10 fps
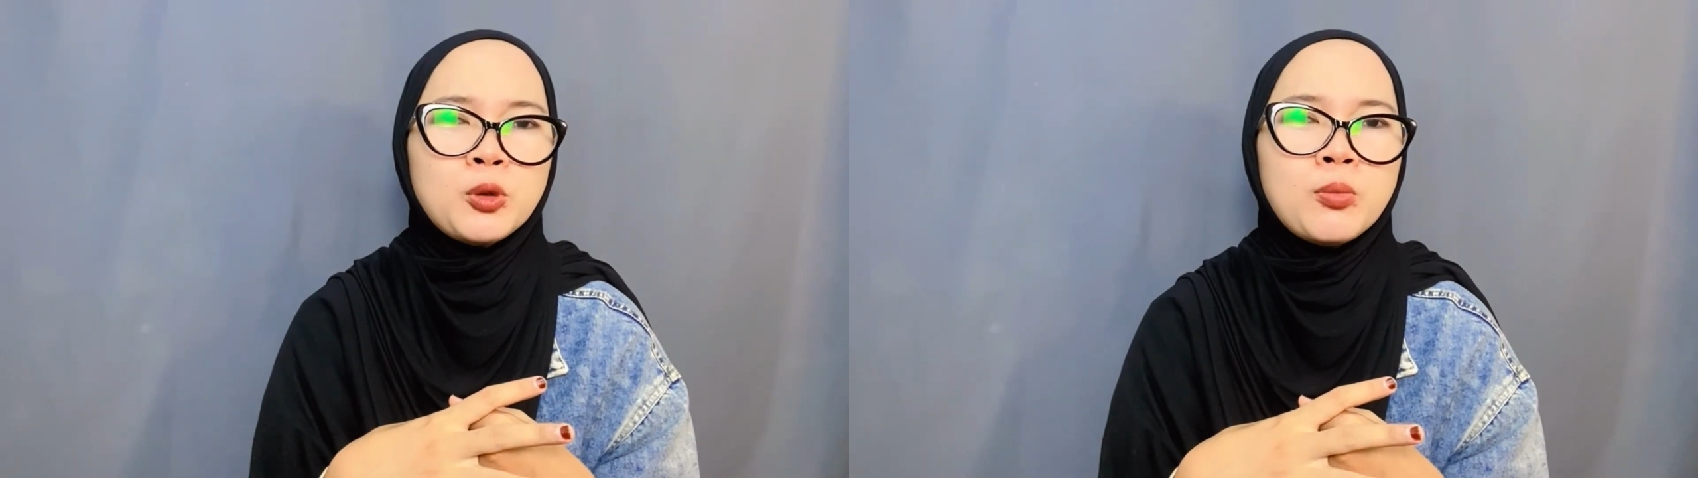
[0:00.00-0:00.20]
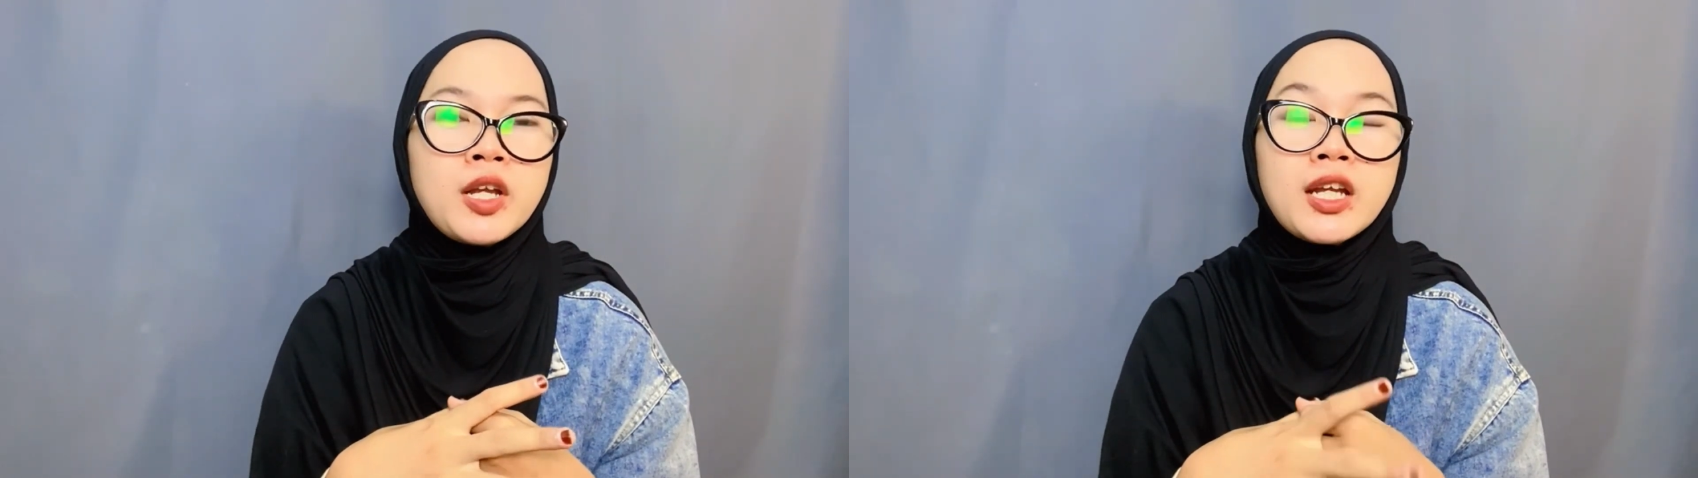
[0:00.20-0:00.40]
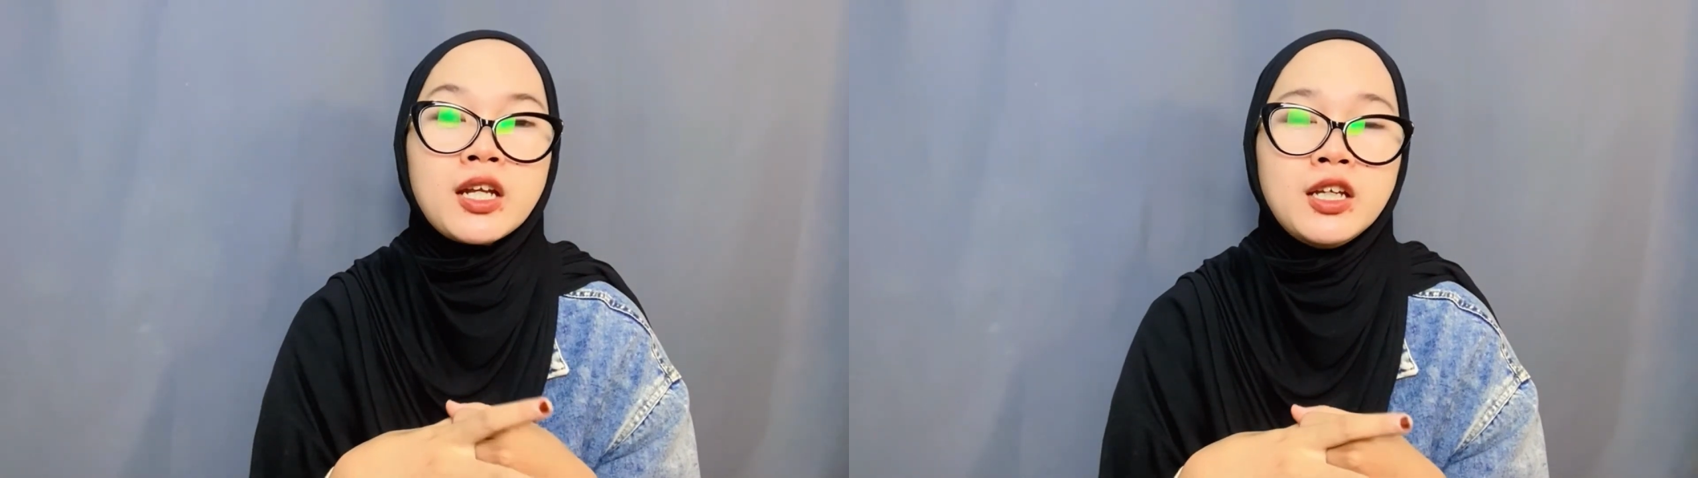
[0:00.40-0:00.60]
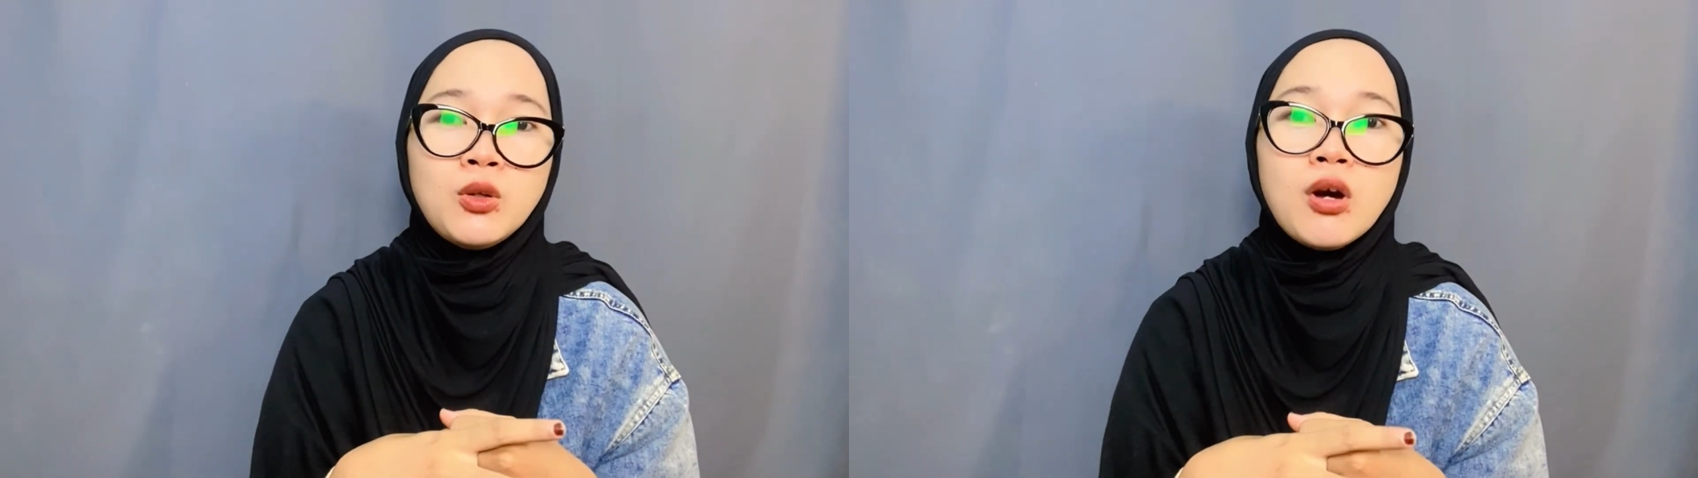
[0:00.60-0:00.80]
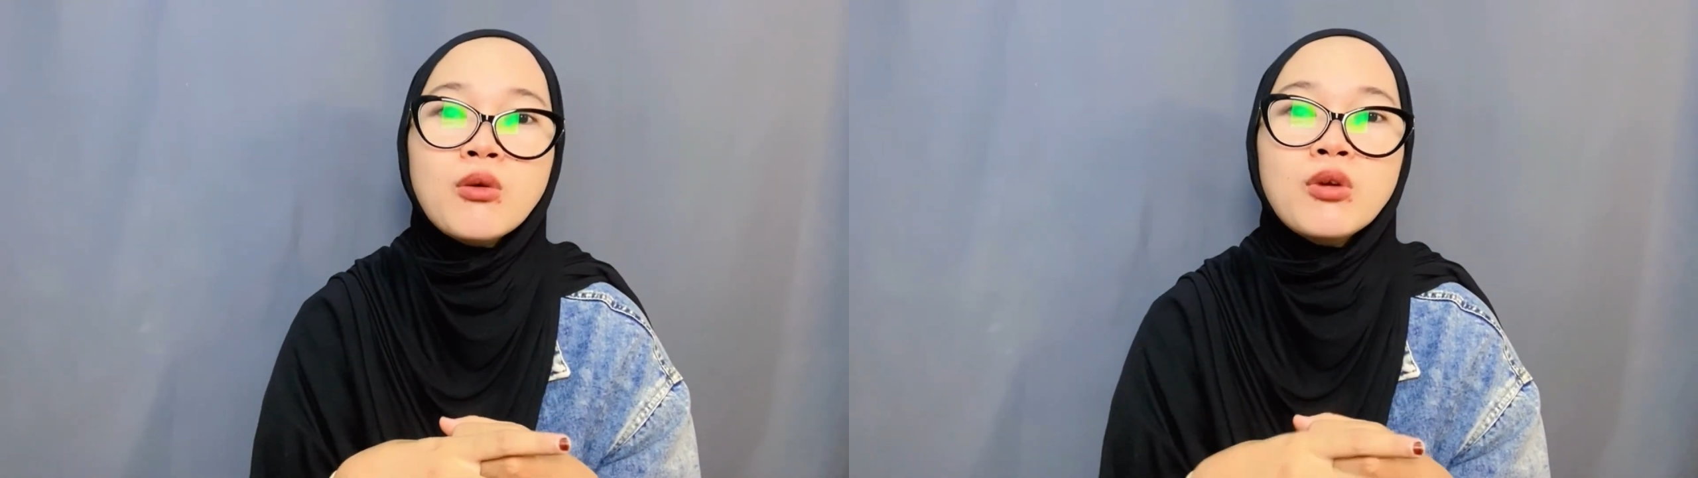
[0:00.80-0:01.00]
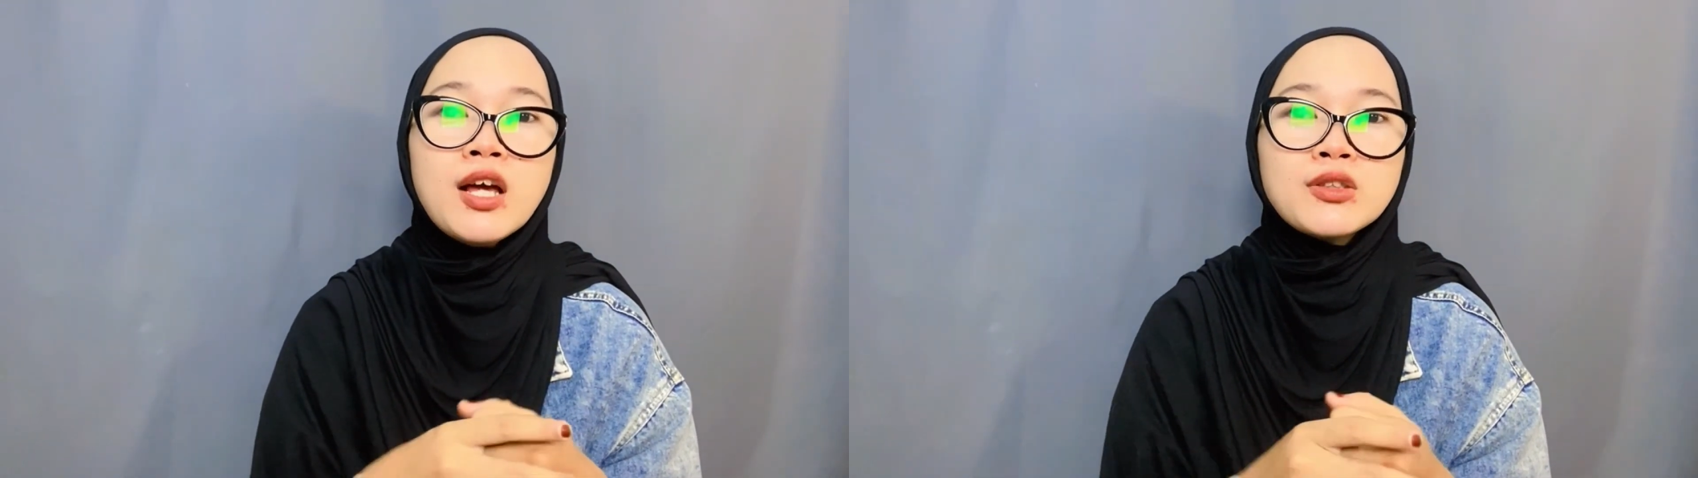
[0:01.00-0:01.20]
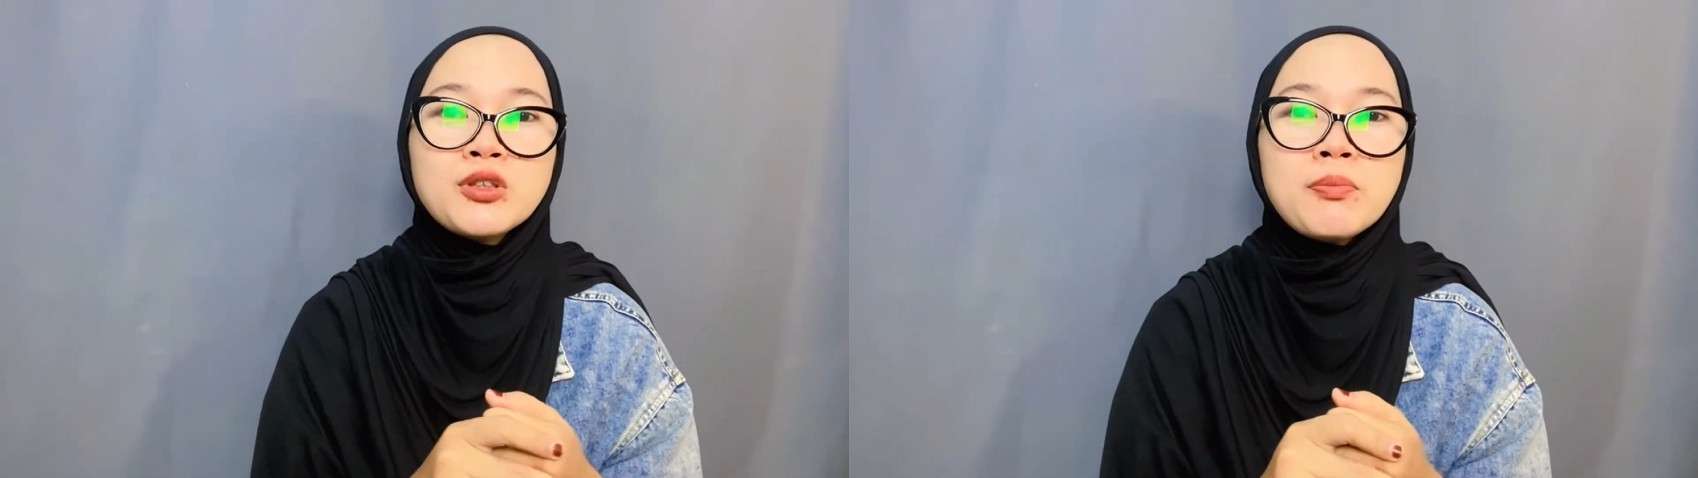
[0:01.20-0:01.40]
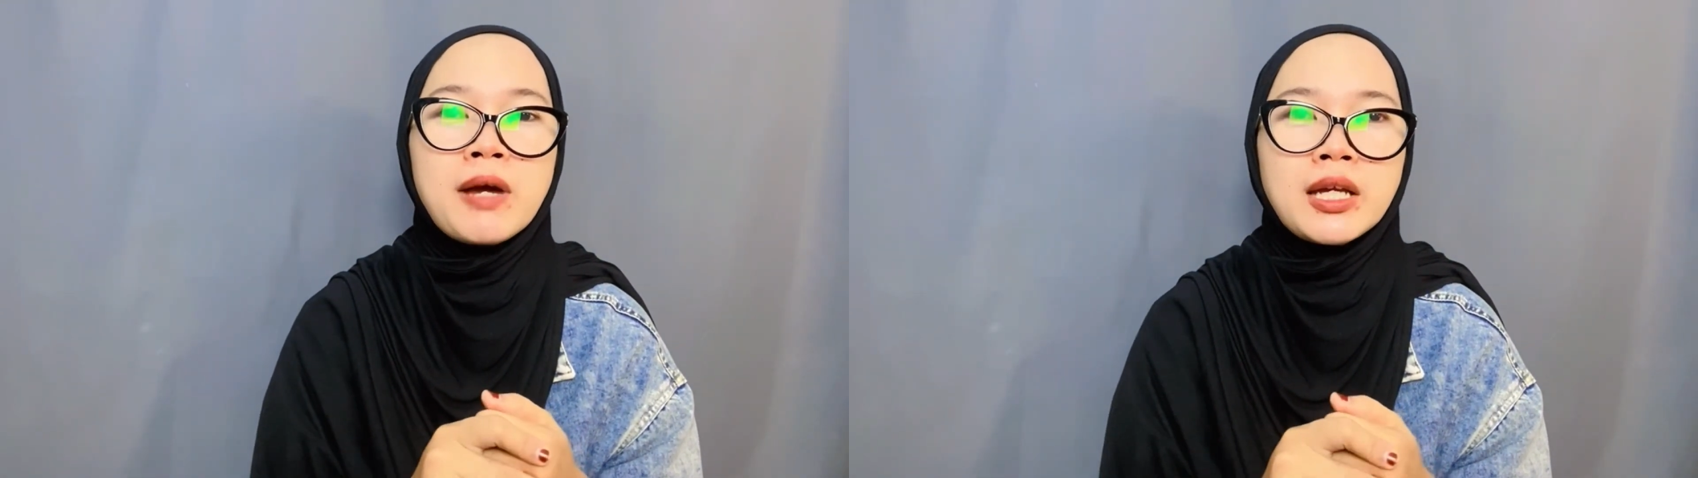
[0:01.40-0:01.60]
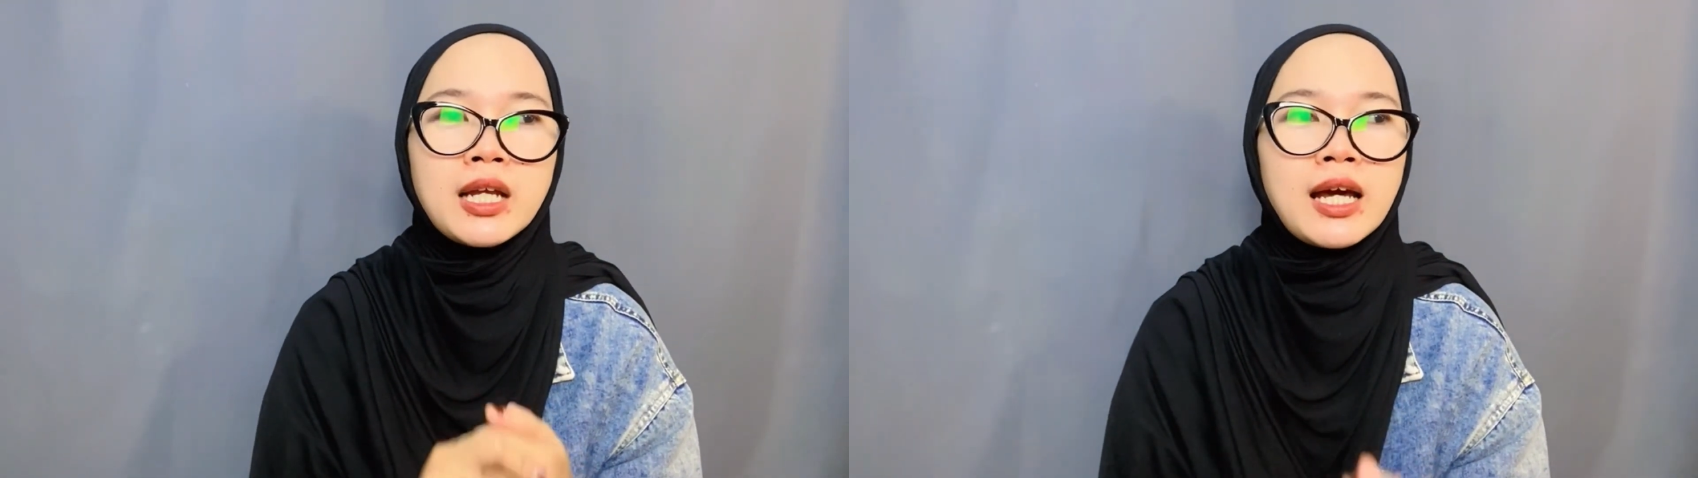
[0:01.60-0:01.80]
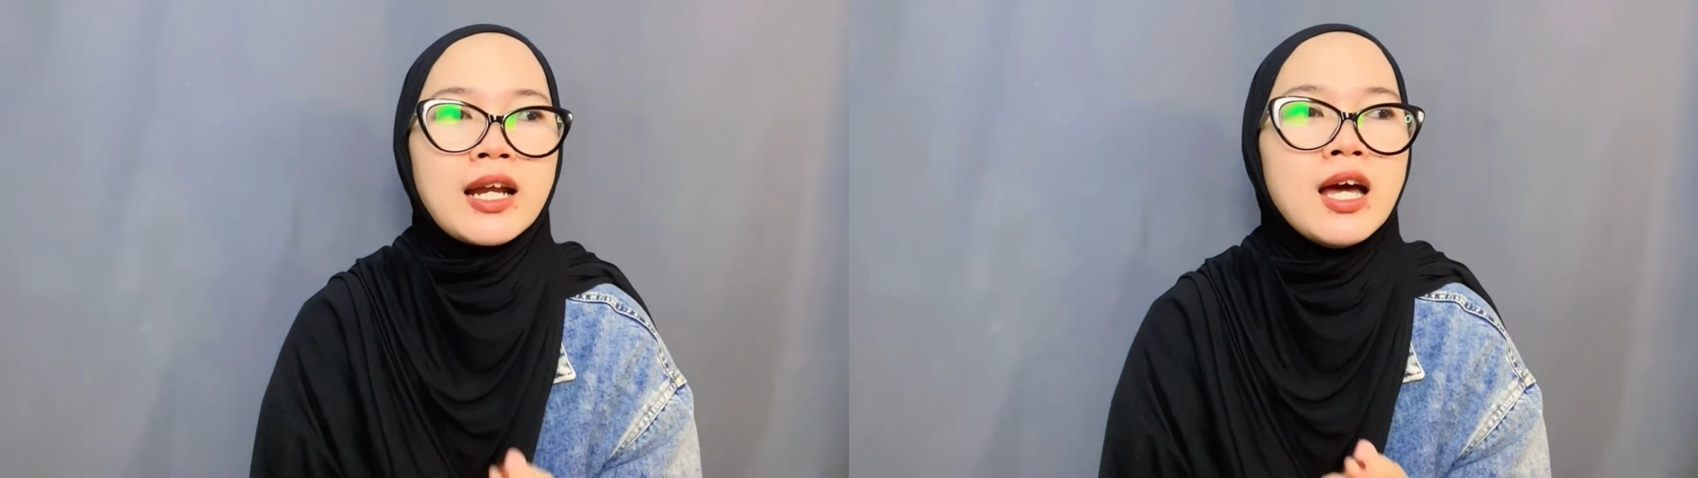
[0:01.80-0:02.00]
menitan gitu aku langsung
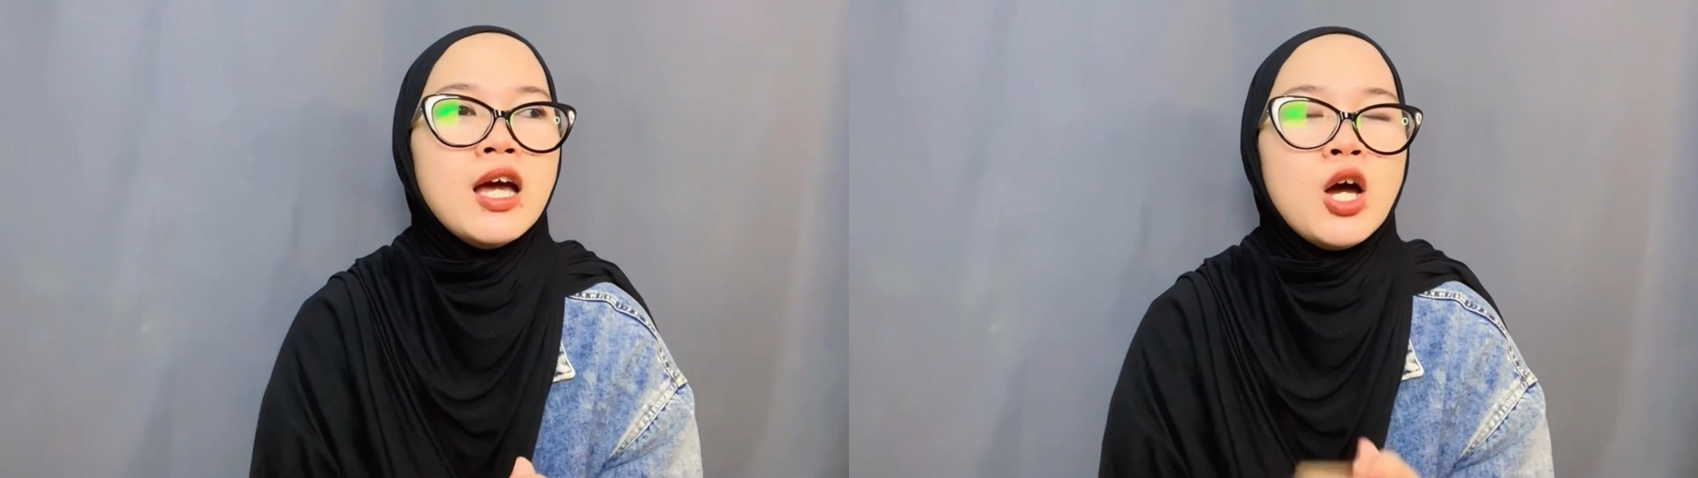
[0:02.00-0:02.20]
dipanggil karena